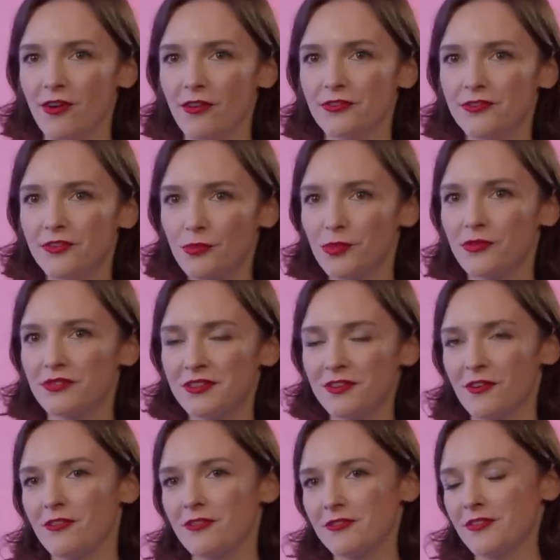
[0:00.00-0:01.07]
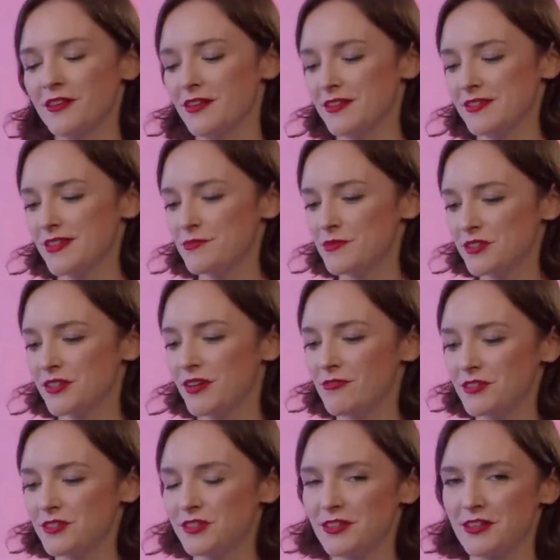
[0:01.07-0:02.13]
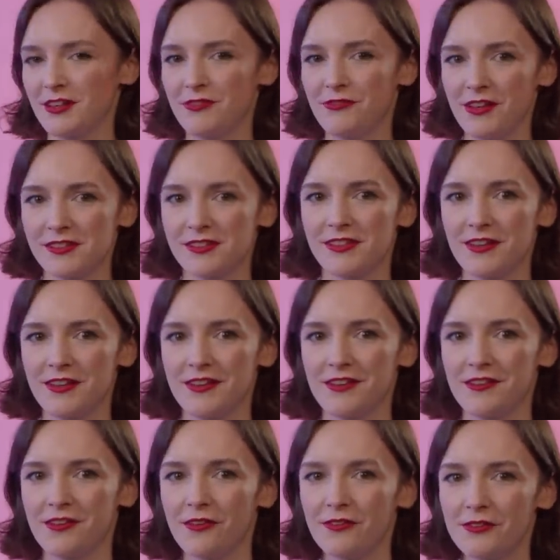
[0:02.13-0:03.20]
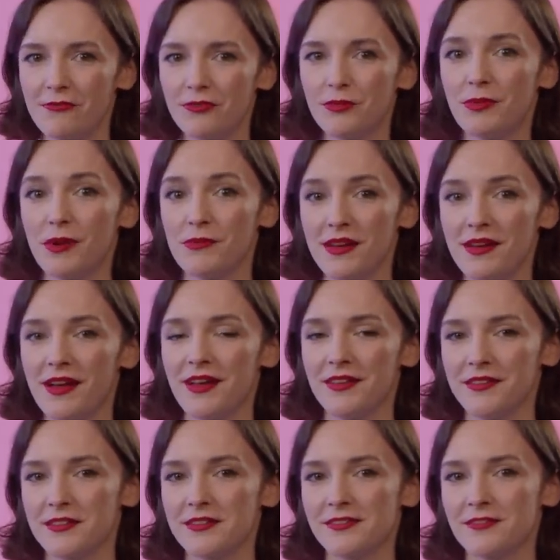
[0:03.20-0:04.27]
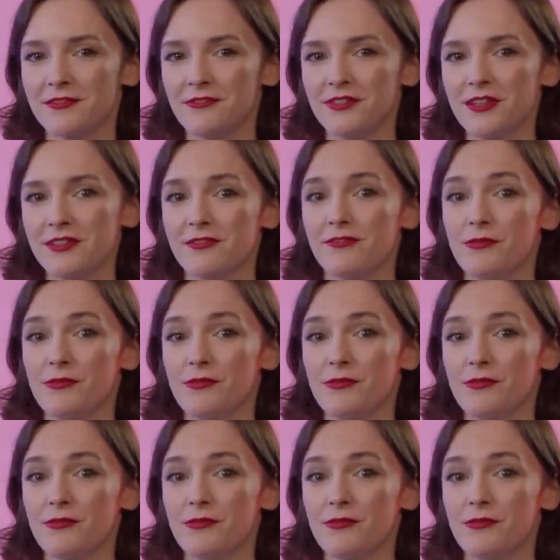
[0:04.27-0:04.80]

on top powiedz all e, zamieszała się gwiazda Hollywood Pamela Anderson w nasze